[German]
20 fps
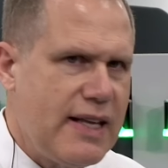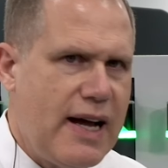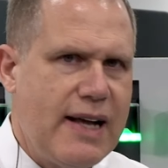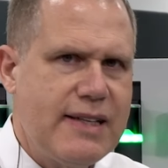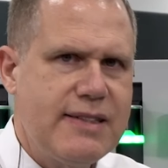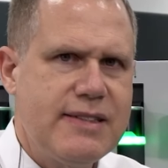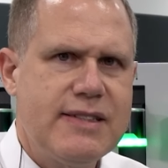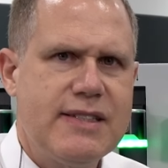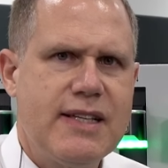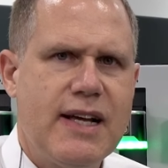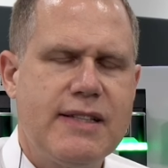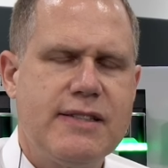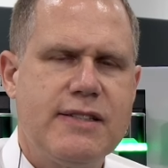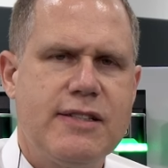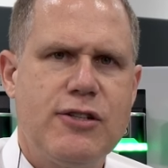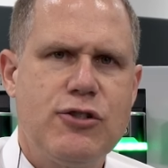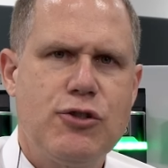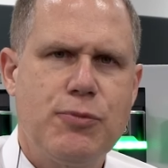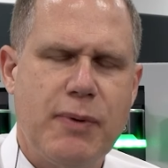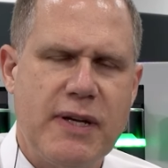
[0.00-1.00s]
Datensatz
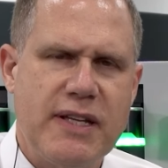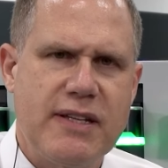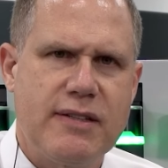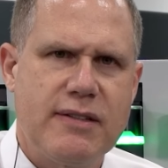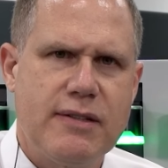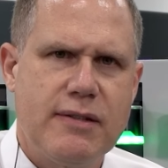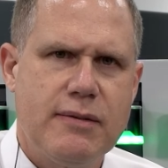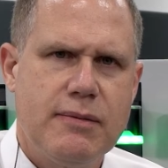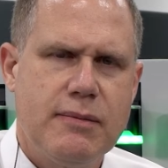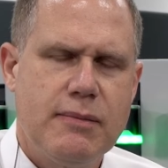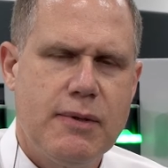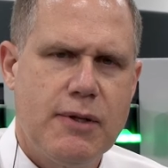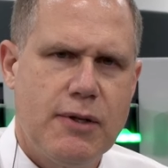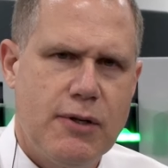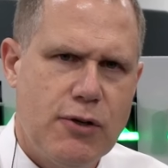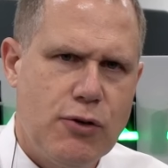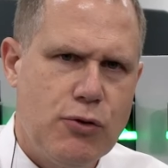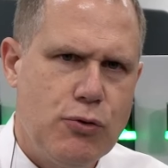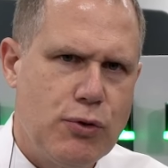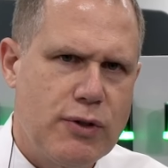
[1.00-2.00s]
entspricht.
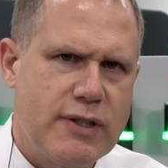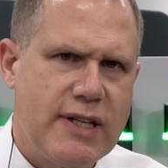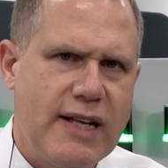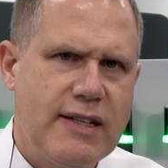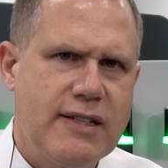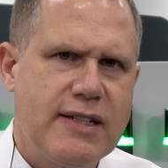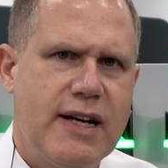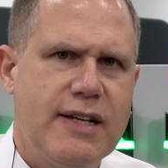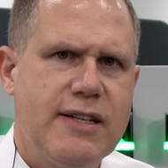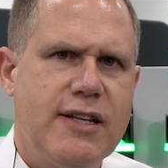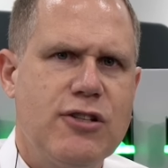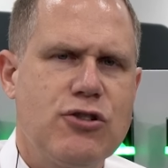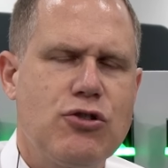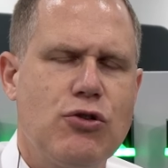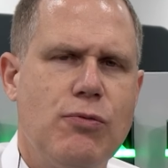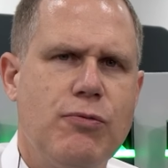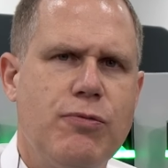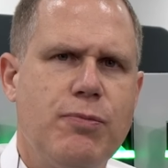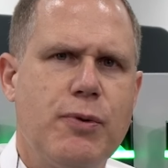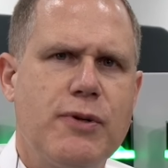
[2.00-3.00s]
Nur dann kann der
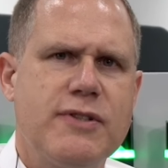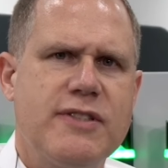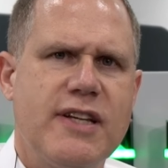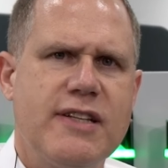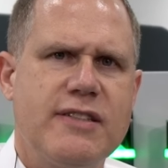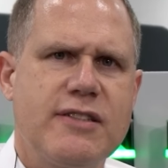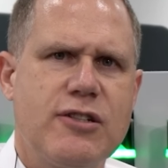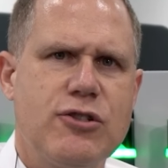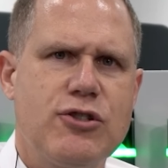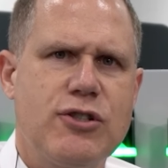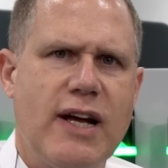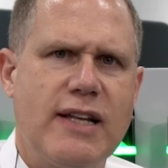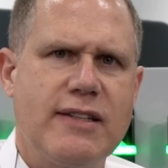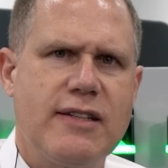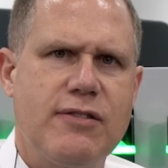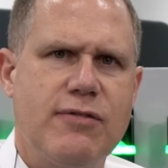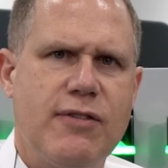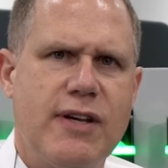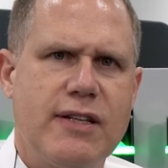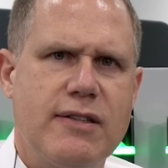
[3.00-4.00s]
Schrumpfprozess
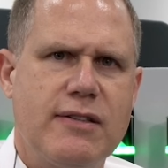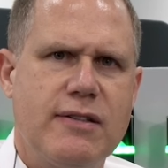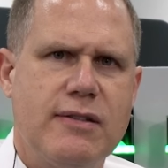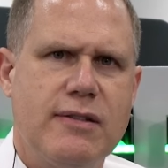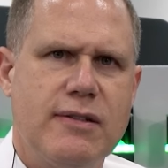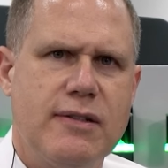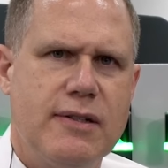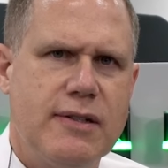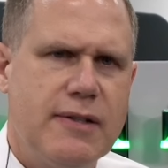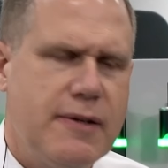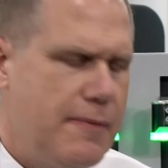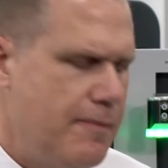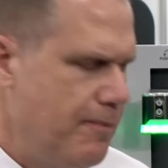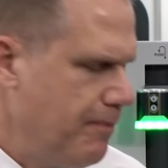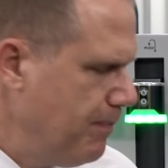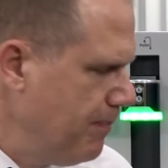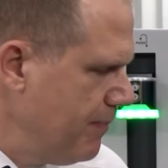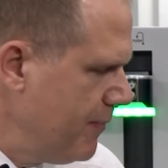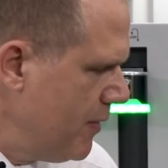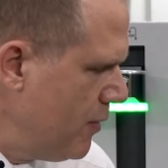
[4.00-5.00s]
gestartet werden.
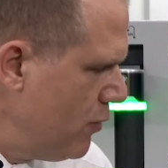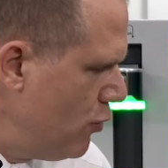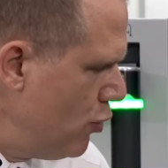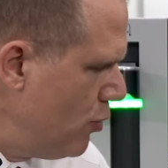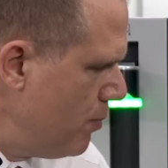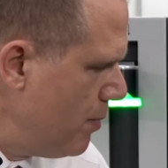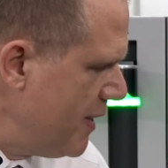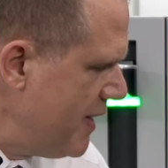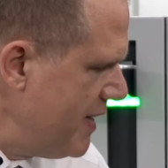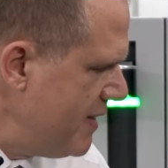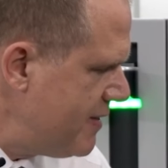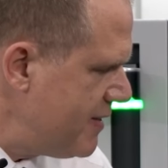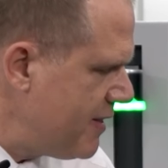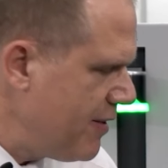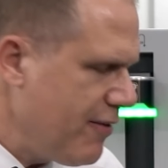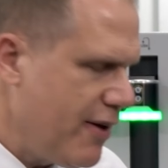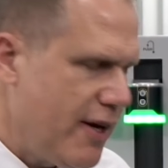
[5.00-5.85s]
Überhitzte